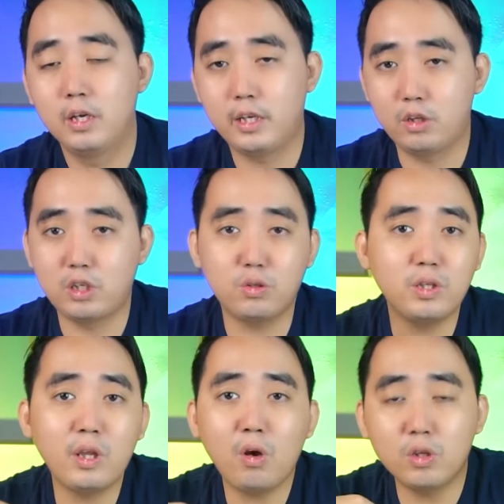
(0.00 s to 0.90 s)
Gitu.
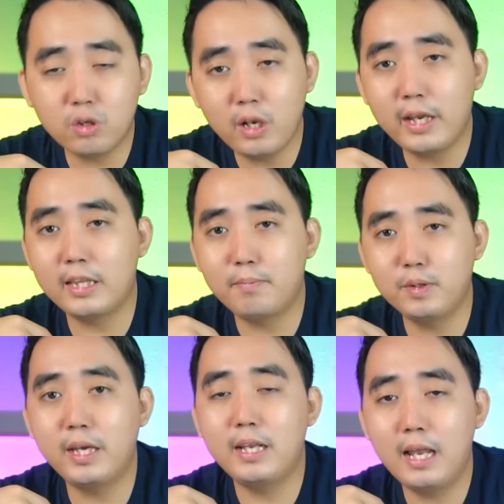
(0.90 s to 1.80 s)
Satu-satunya kontrol yang kita
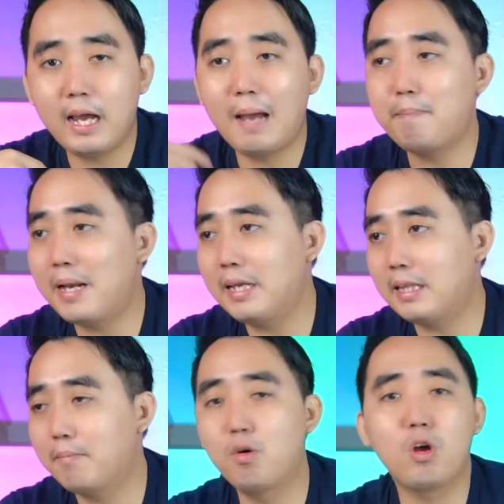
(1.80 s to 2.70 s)
punya adalah kapan
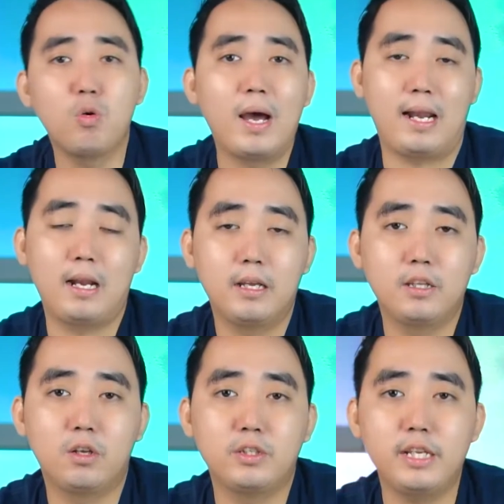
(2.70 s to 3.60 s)
kita mau keluar.
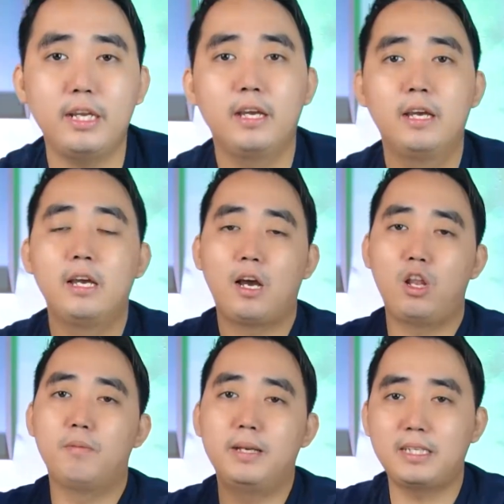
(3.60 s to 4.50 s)
Gitu loh. Jadi
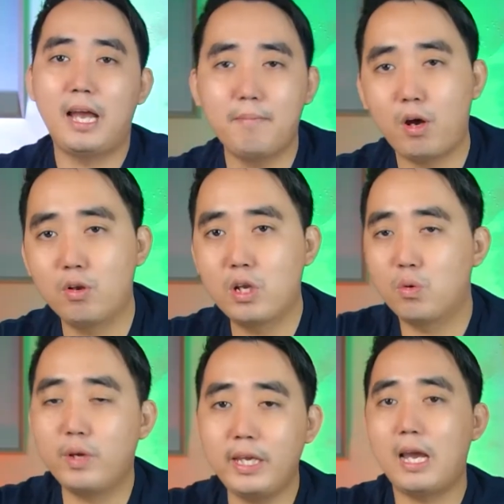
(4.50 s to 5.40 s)
kalau beli saham, kalau udah
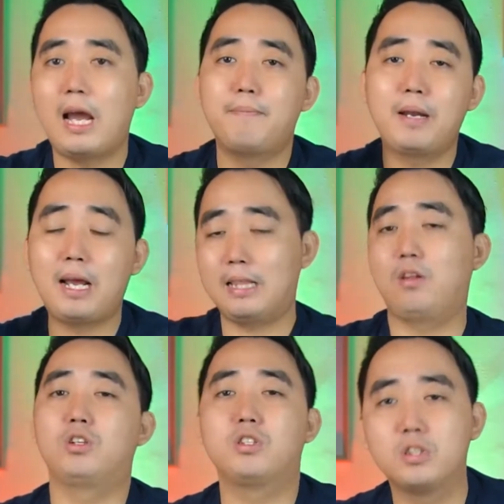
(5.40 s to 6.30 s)
rugi ya kapan cut
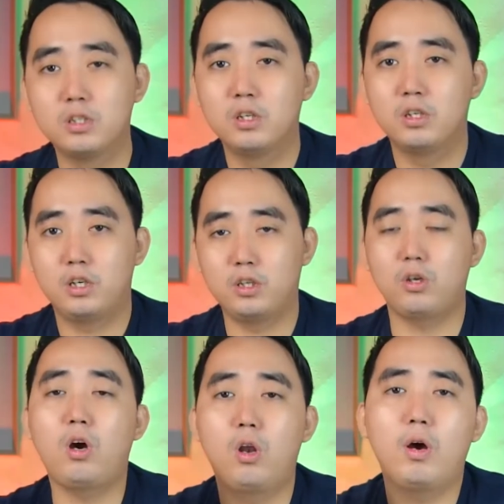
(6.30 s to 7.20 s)
loss. Gitu. Atau
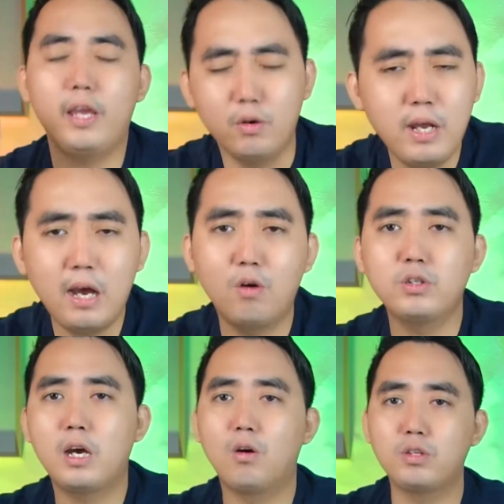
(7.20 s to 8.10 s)
kalau nggak ya udah nggak
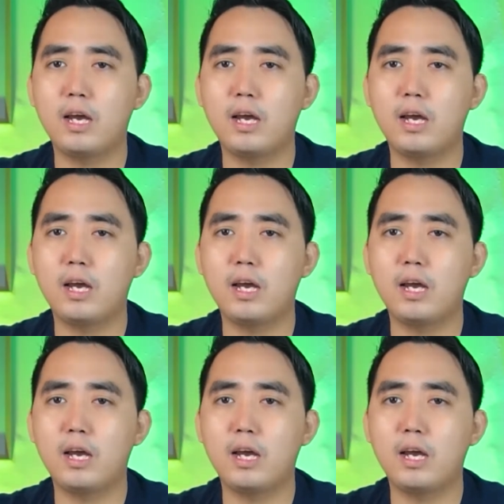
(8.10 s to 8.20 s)
usah nggak usah